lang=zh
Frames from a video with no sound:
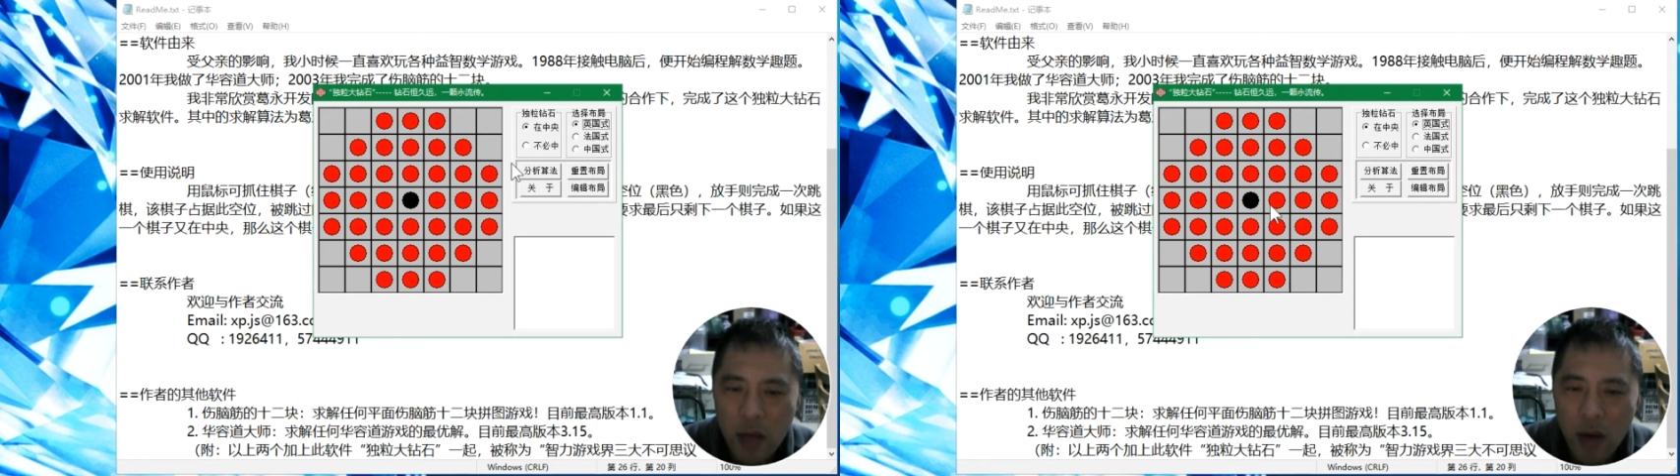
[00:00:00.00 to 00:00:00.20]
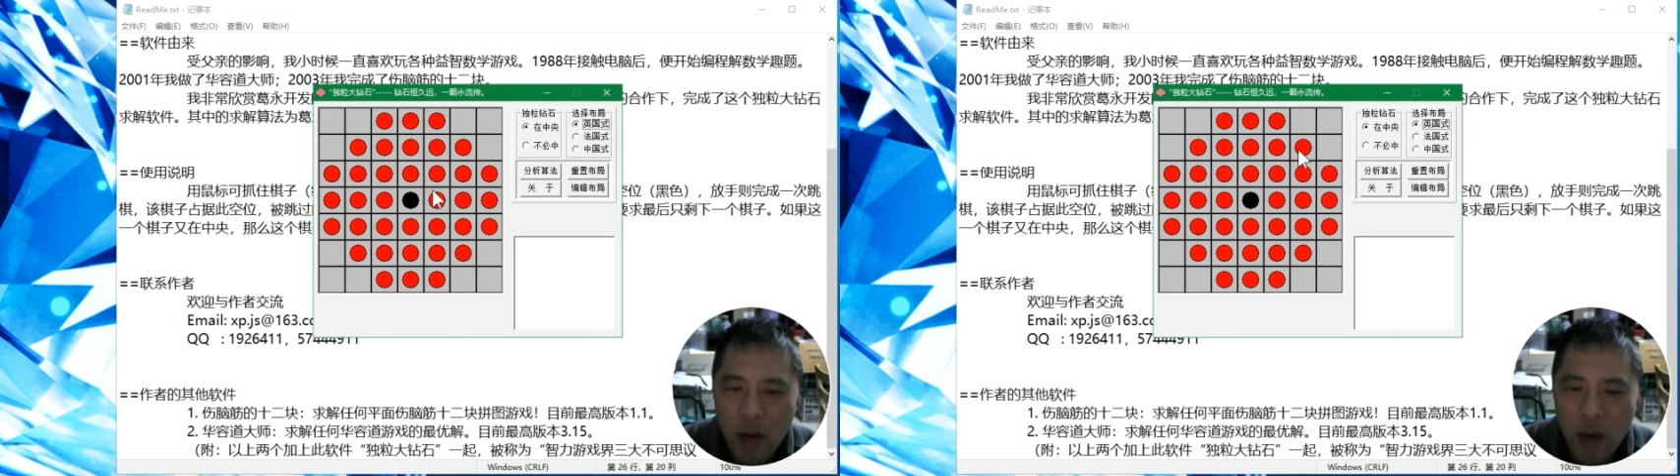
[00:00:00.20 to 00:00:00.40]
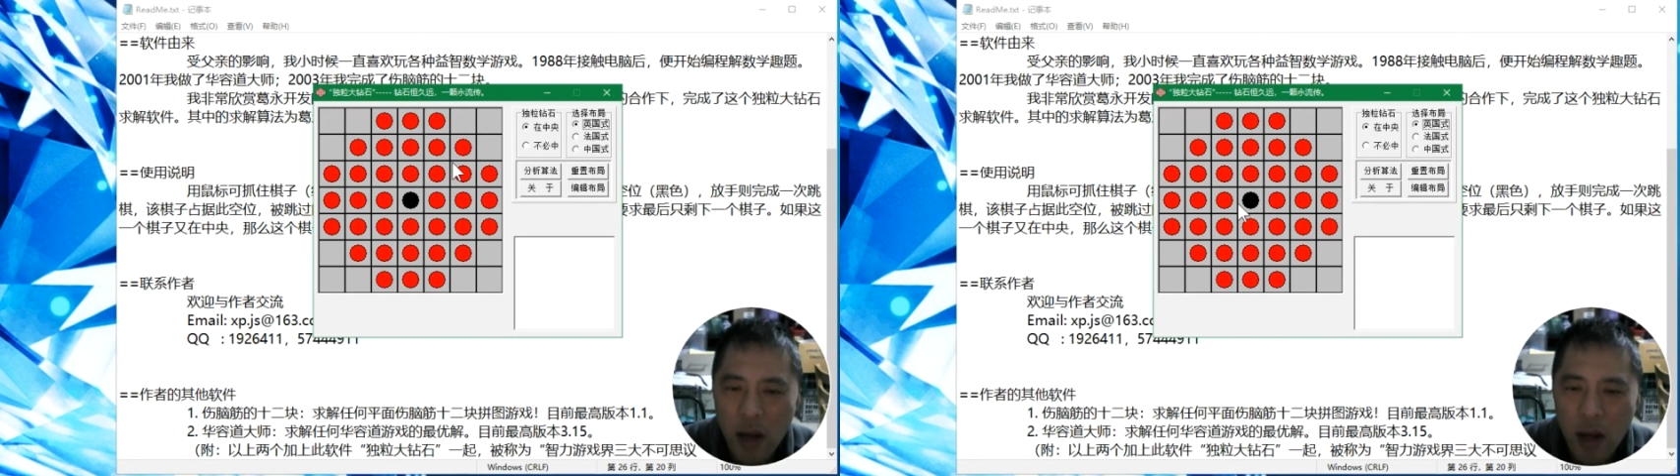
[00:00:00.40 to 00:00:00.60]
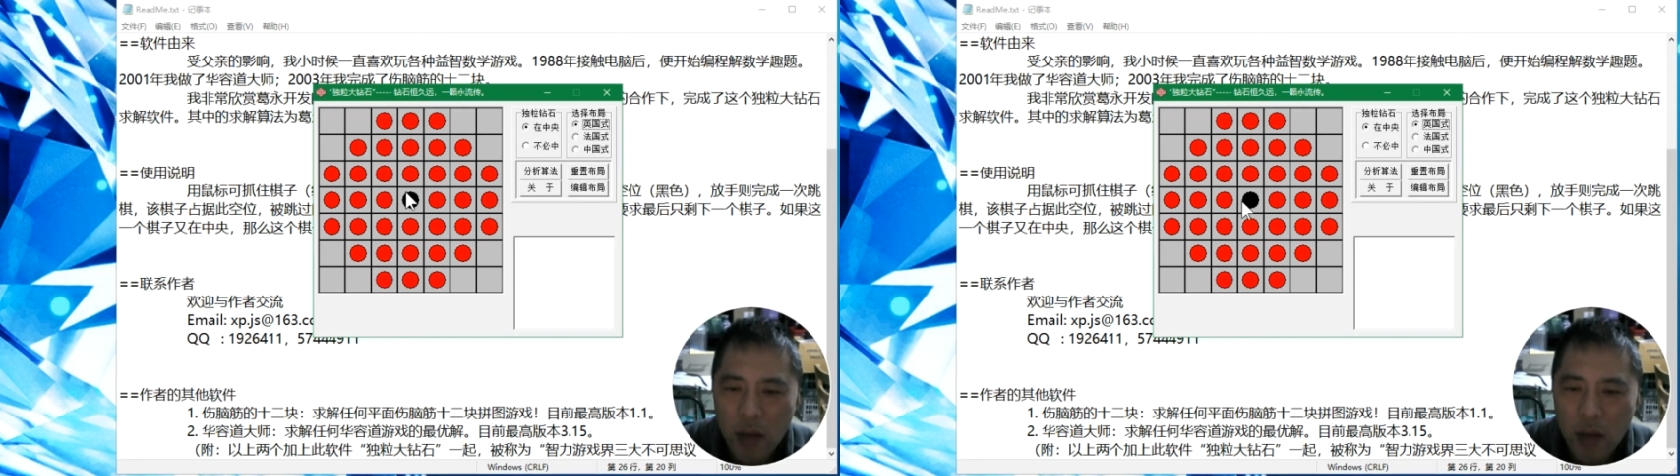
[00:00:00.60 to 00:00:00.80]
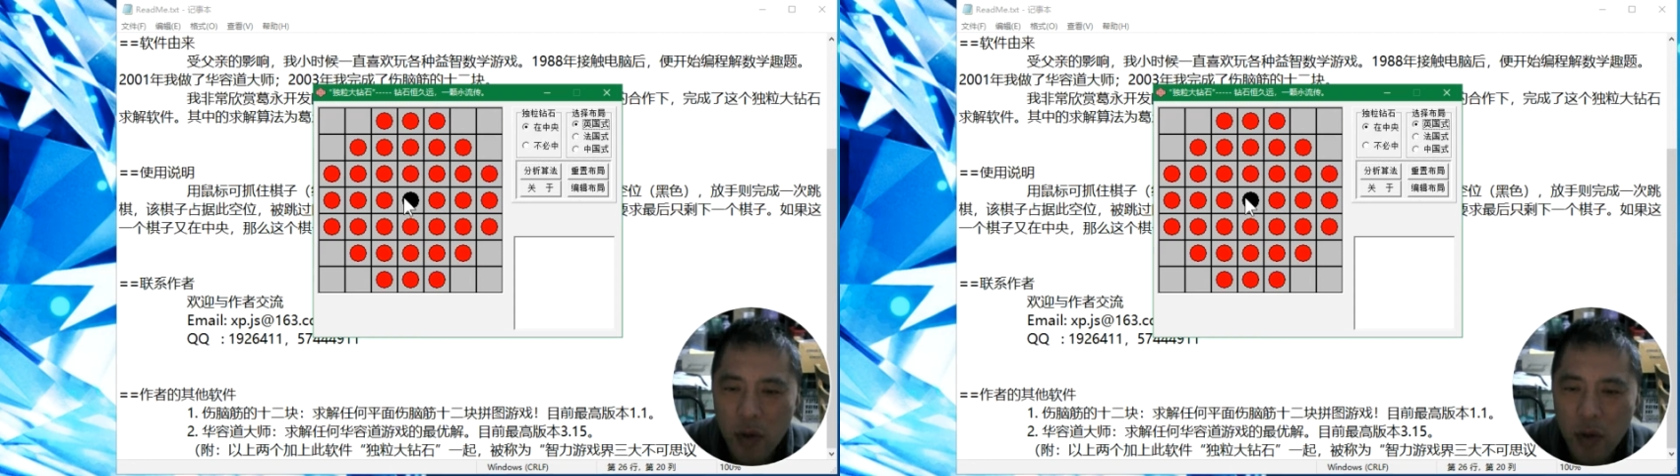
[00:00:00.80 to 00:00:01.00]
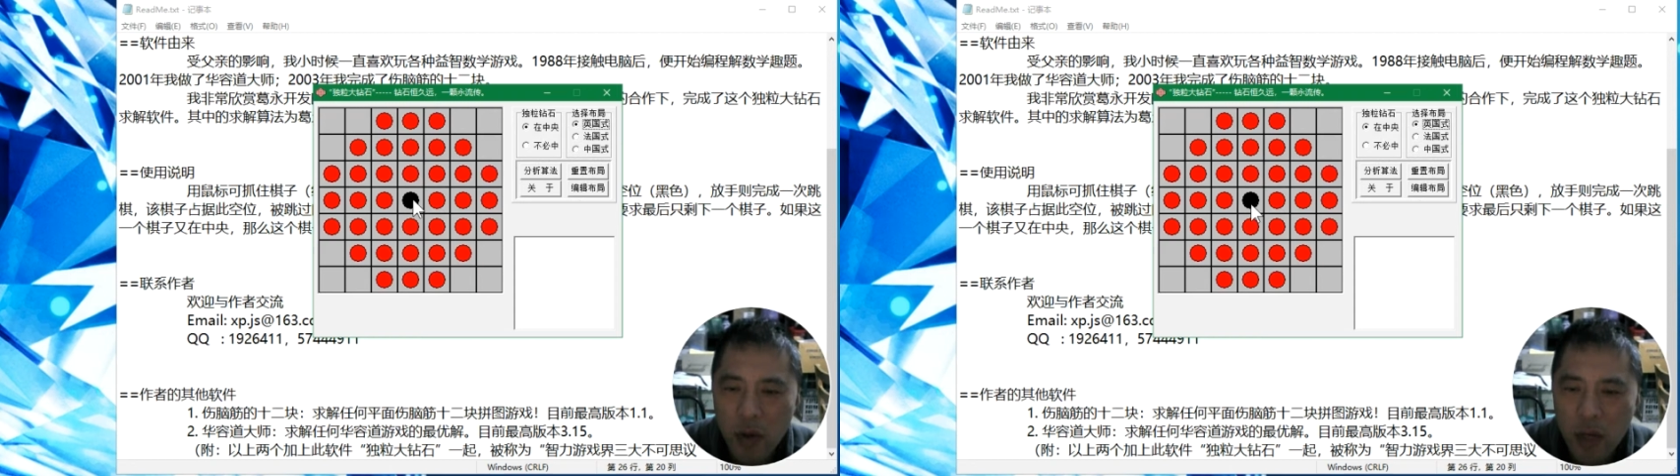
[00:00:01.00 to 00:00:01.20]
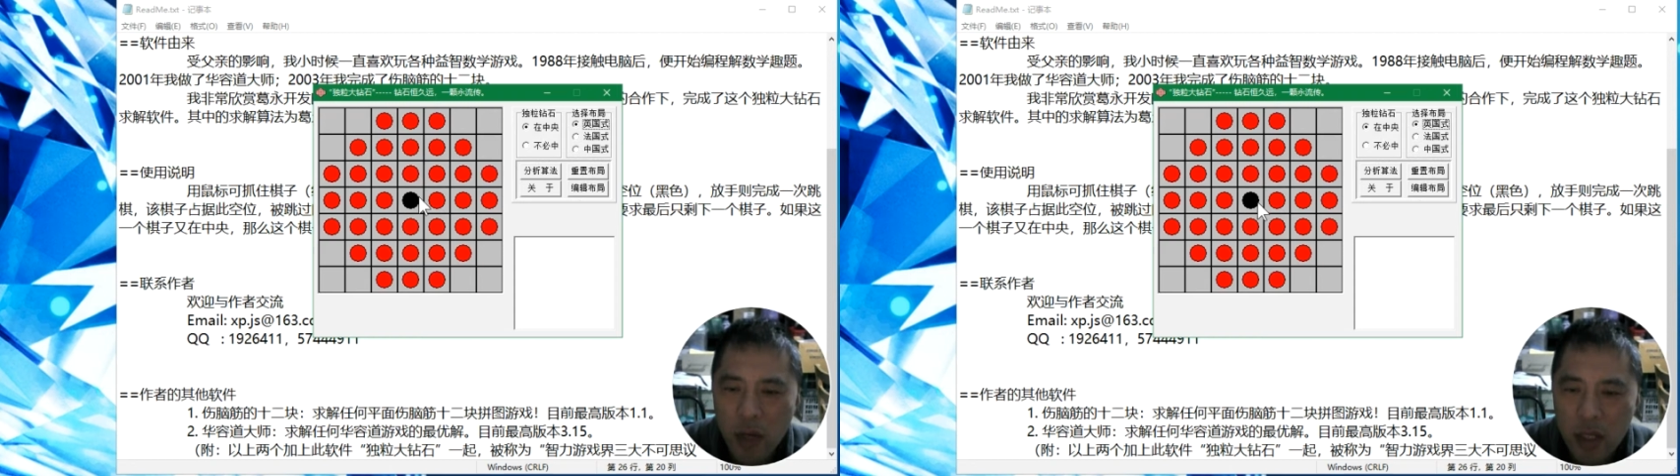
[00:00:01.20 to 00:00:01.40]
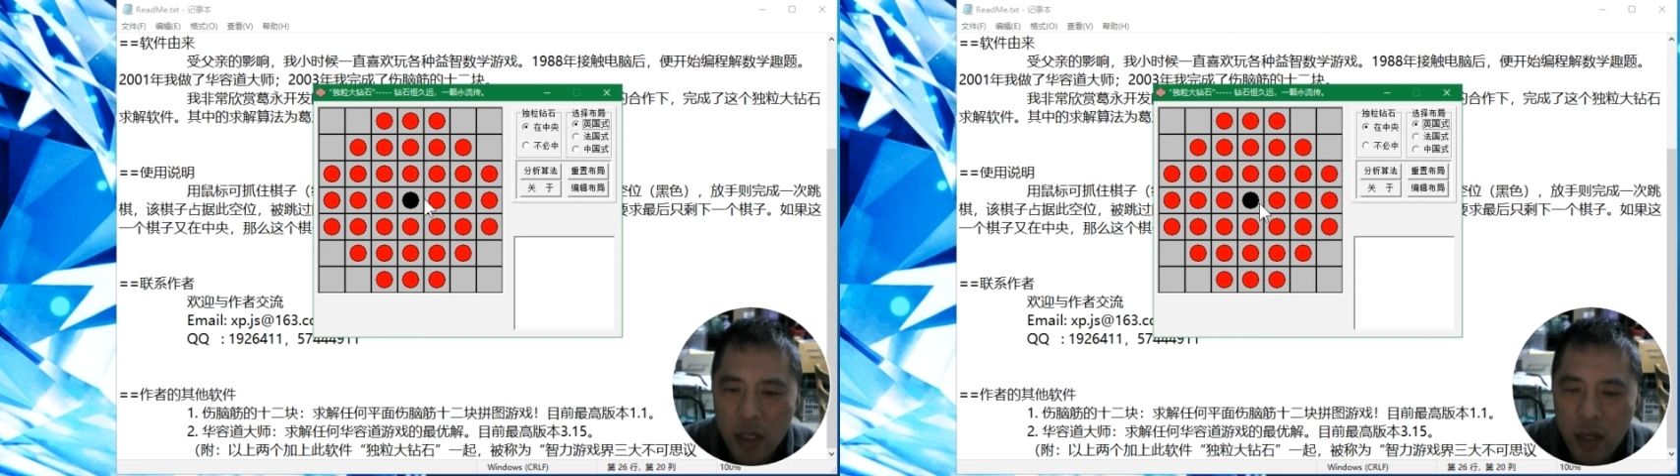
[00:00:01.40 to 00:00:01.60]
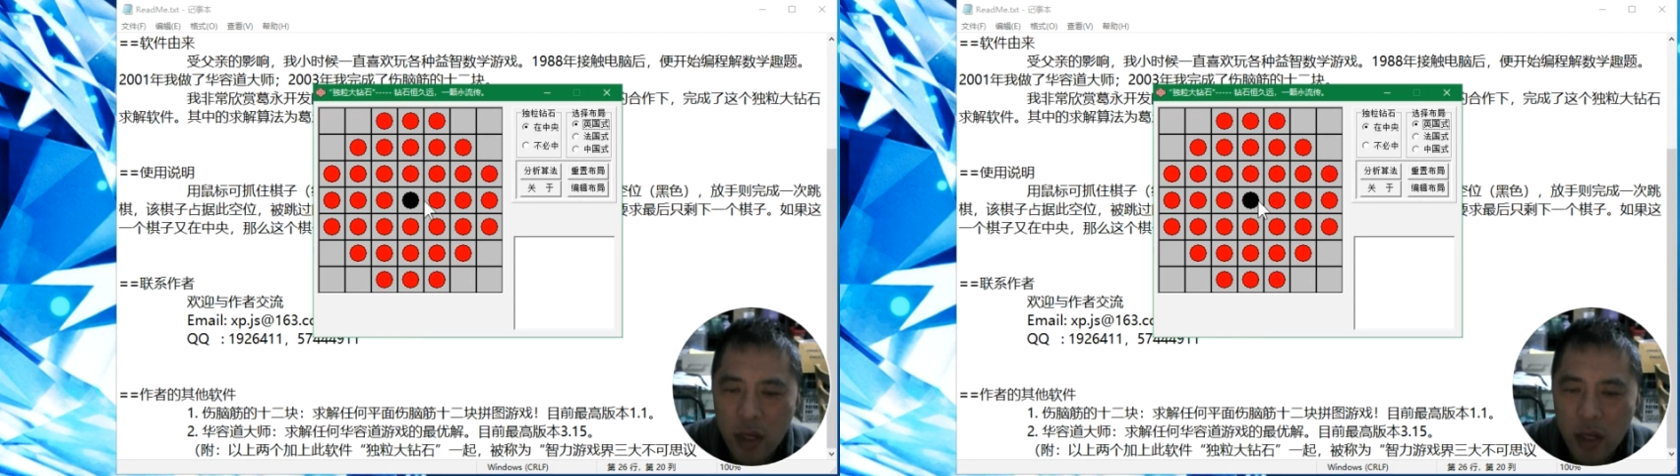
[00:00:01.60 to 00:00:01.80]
那必须最后一个棋子留下来，